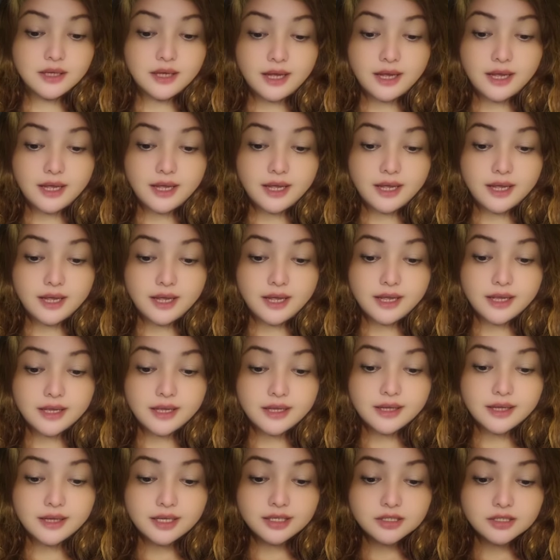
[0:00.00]

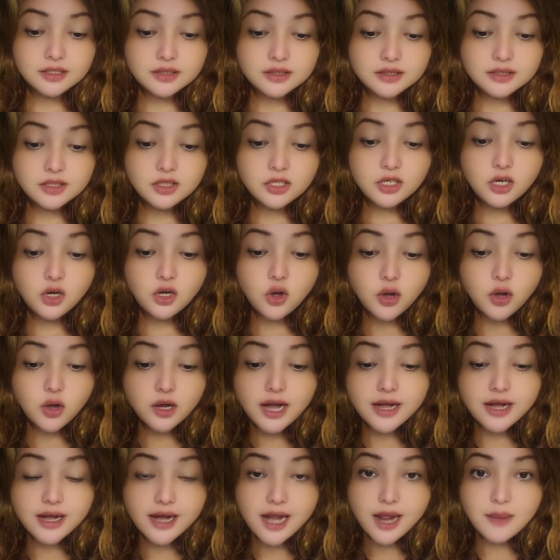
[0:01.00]
Eh, si
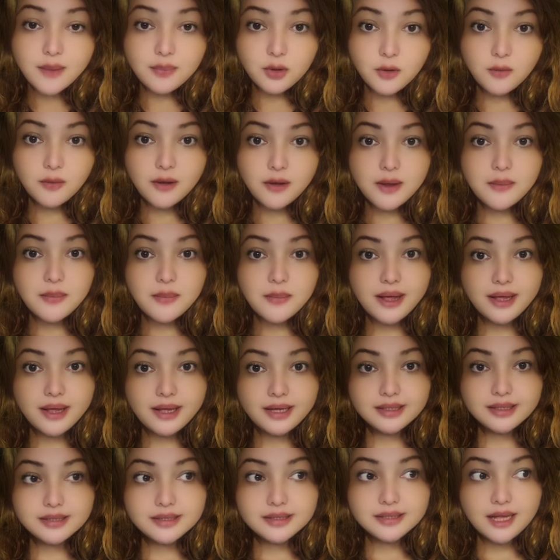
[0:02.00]
logra arreglar el problema,
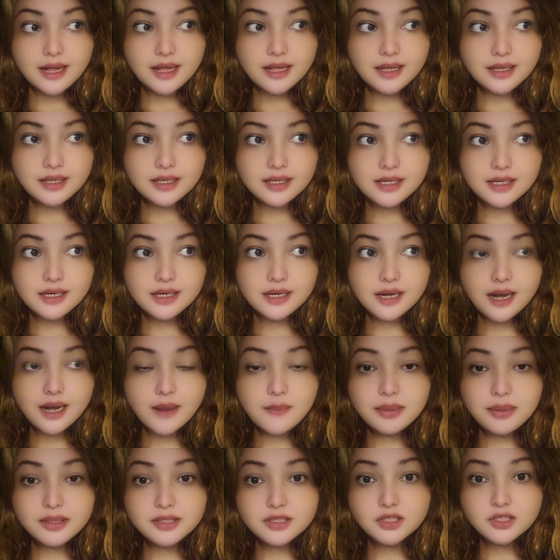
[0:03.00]
esta,
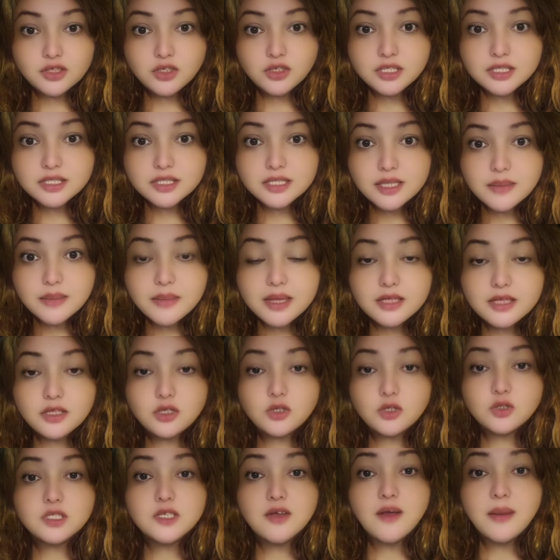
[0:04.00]
la pensión de este mes
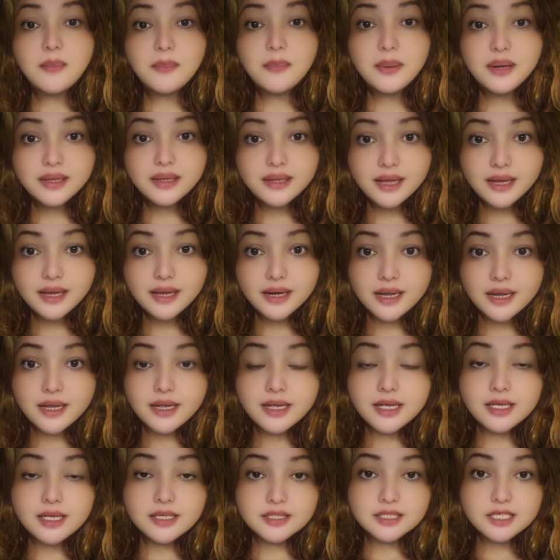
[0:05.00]
no se va a perder,
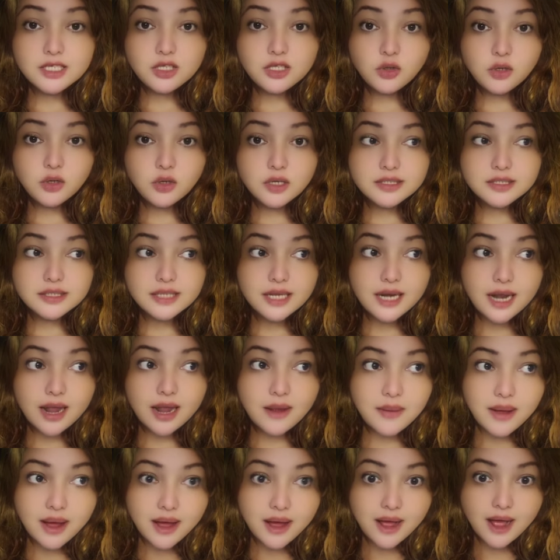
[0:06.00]
sino que se
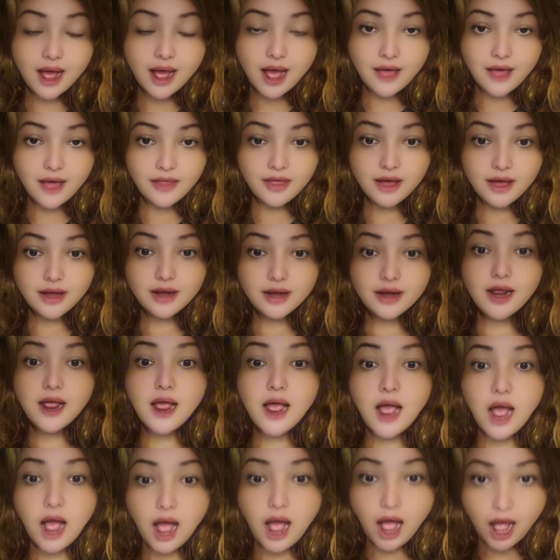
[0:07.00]
la van a dar
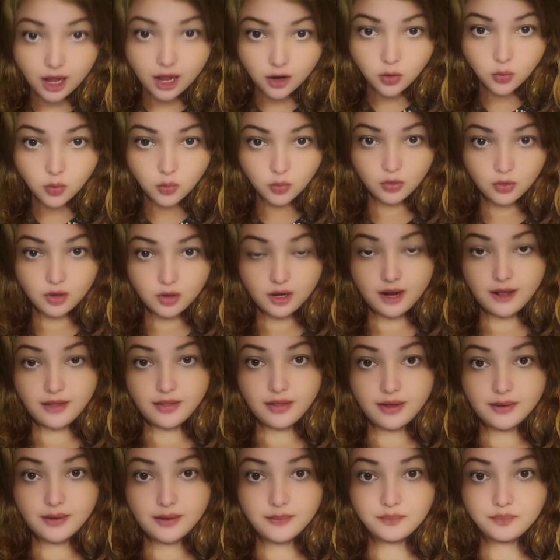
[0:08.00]

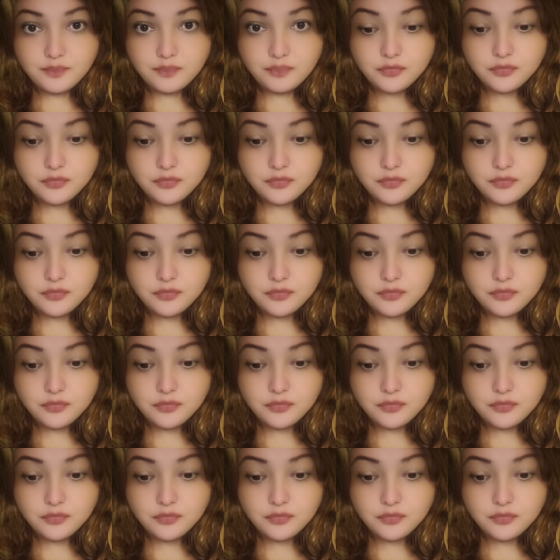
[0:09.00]
acumulada.